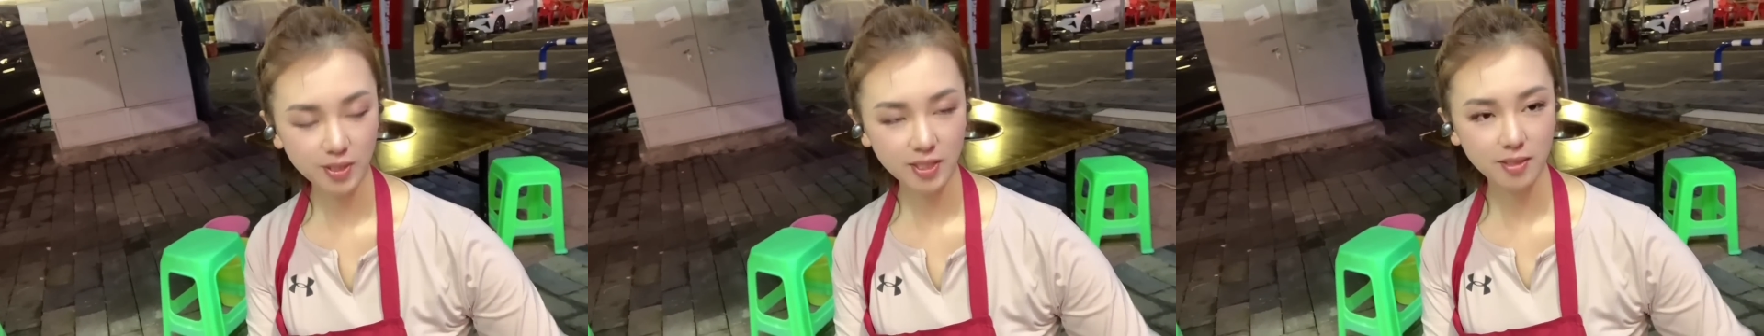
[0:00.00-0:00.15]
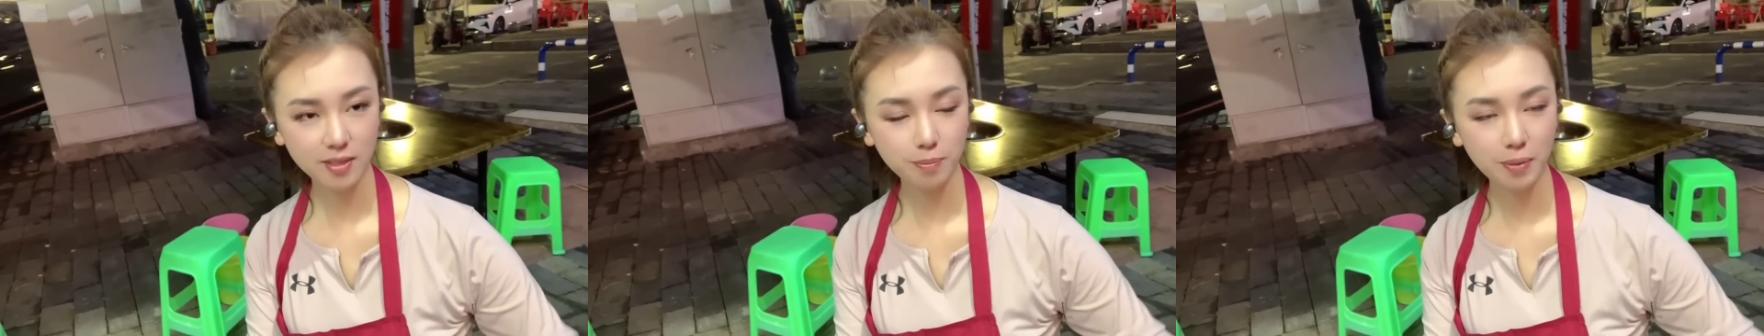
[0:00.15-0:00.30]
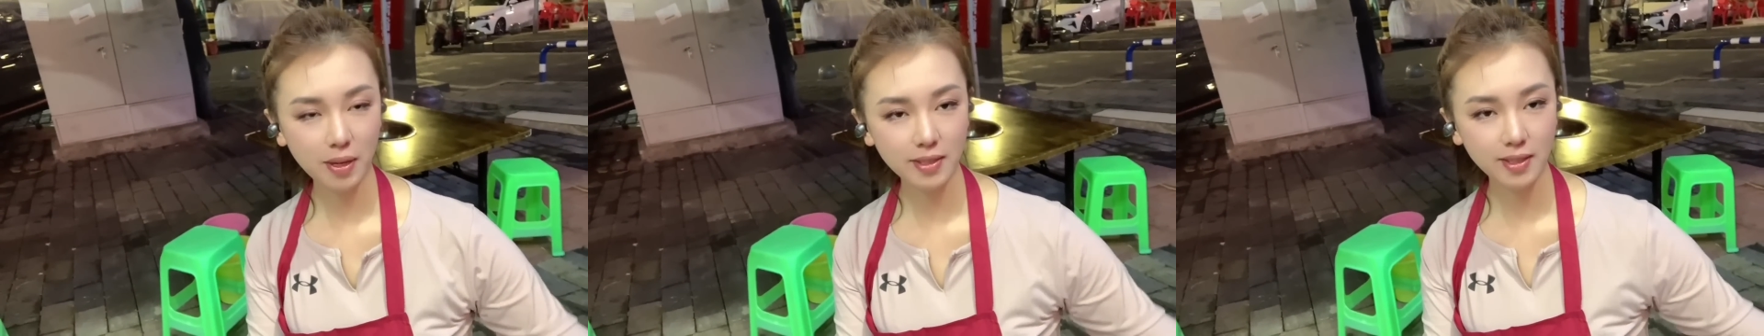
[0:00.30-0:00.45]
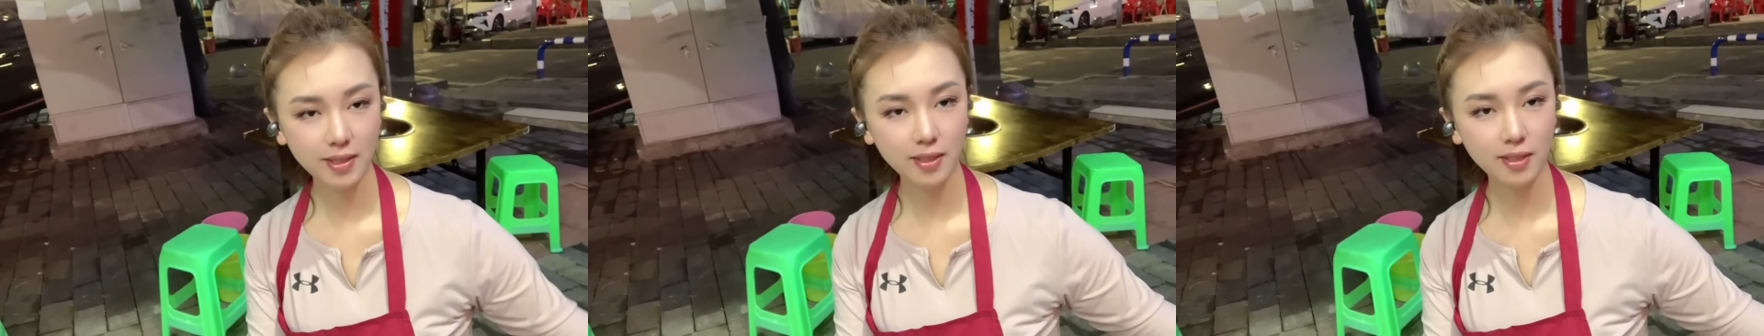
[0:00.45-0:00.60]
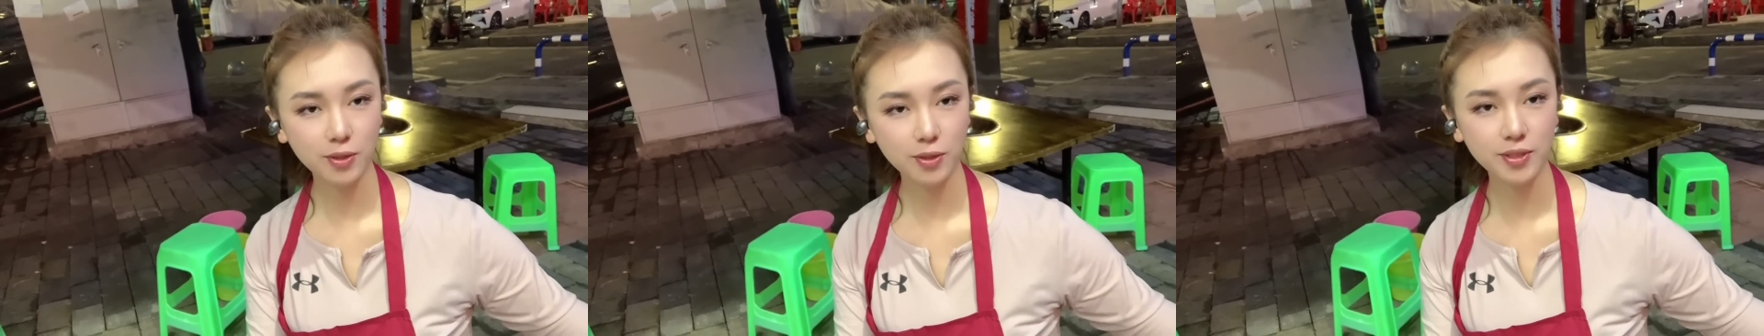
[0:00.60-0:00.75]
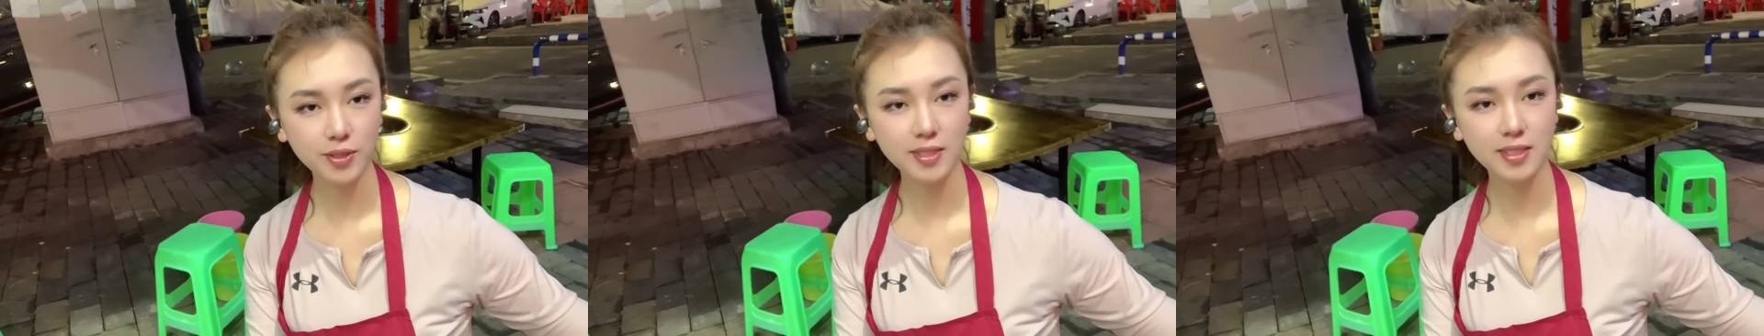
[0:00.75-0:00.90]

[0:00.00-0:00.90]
庆白天有